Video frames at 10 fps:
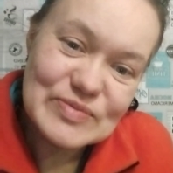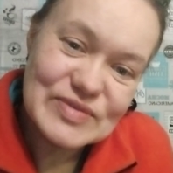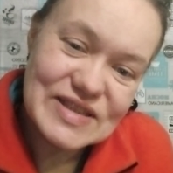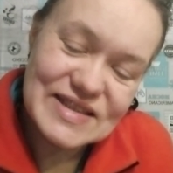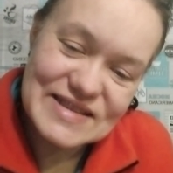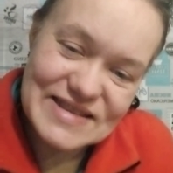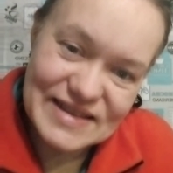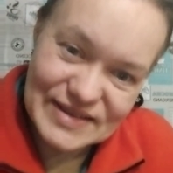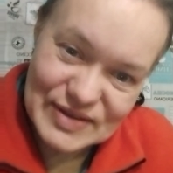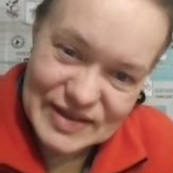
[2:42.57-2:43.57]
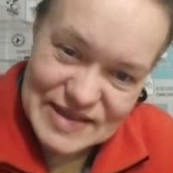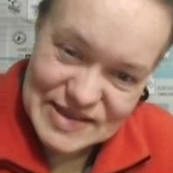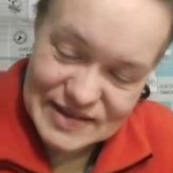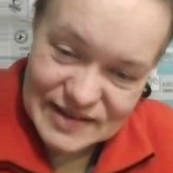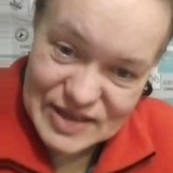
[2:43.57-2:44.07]
Мы не
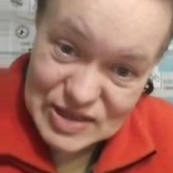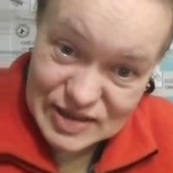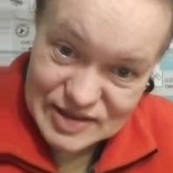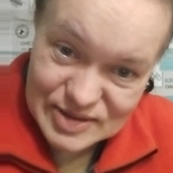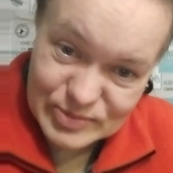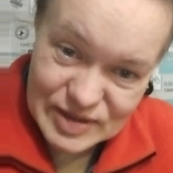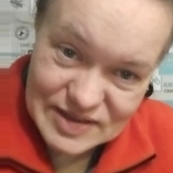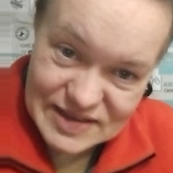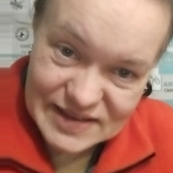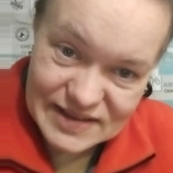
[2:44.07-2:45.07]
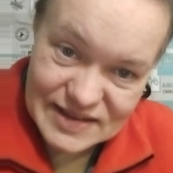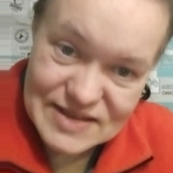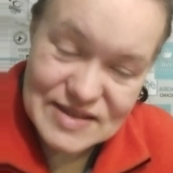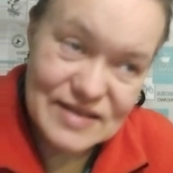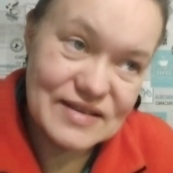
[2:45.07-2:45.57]
интеллигенция, да даже если бы
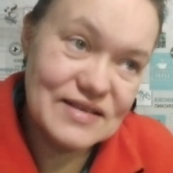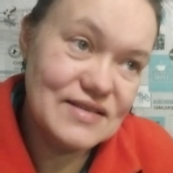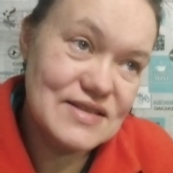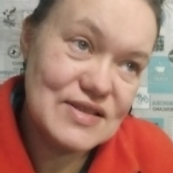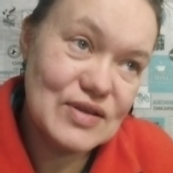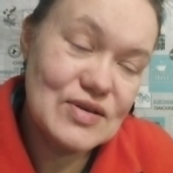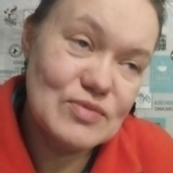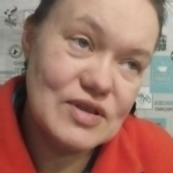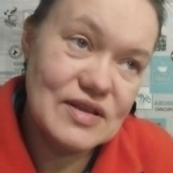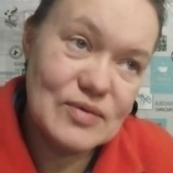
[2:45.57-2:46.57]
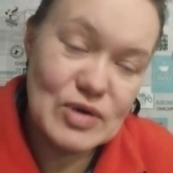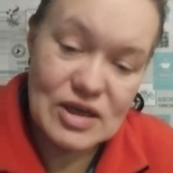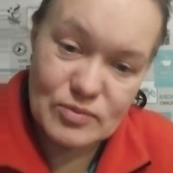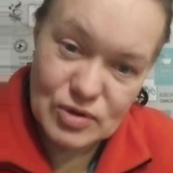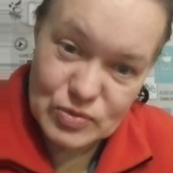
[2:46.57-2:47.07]
интеллигенция с такими
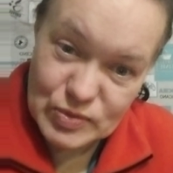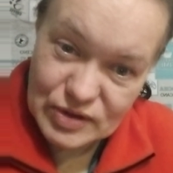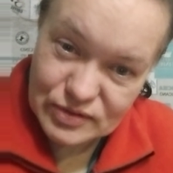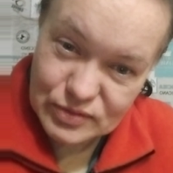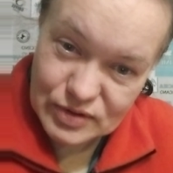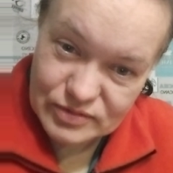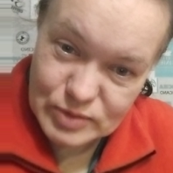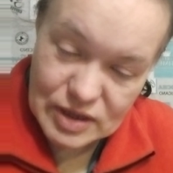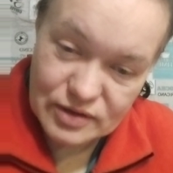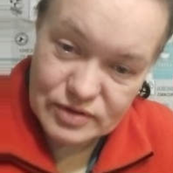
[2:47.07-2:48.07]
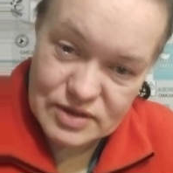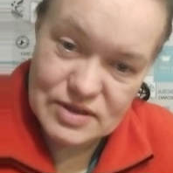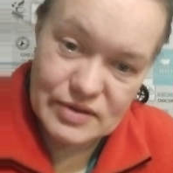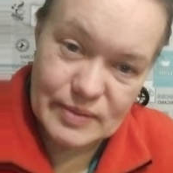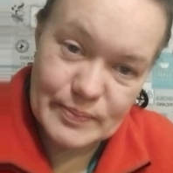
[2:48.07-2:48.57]
ненормальными людьми, которые в моей
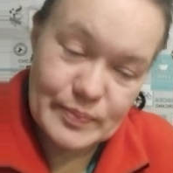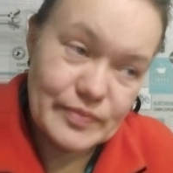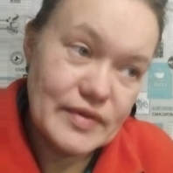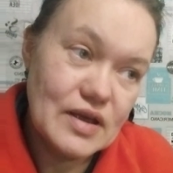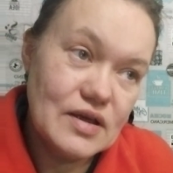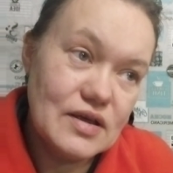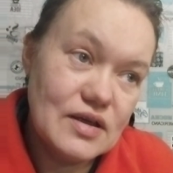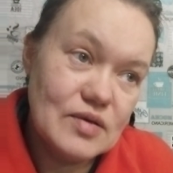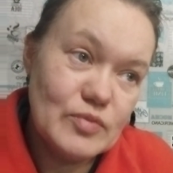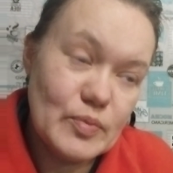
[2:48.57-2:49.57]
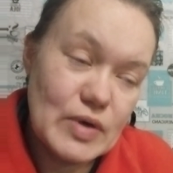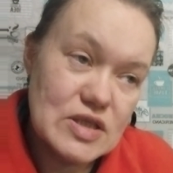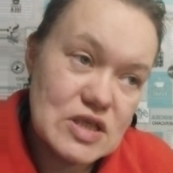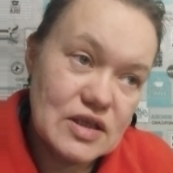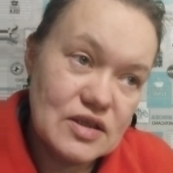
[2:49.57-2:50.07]
квартире,
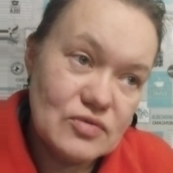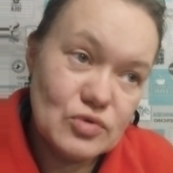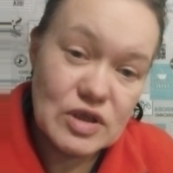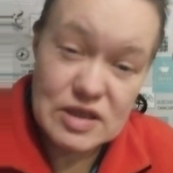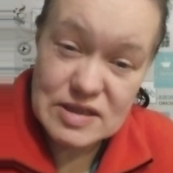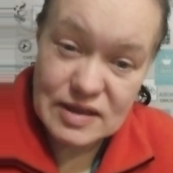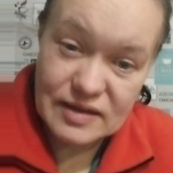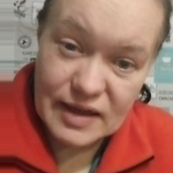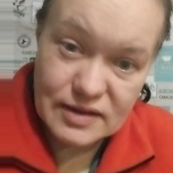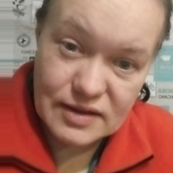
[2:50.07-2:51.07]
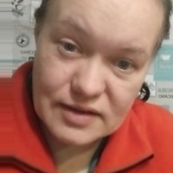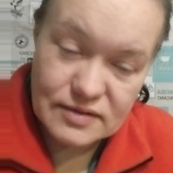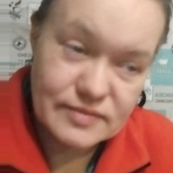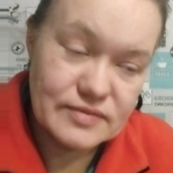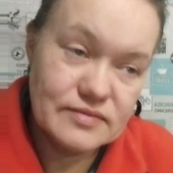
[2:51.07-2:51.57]
папашка и его крыса Танька.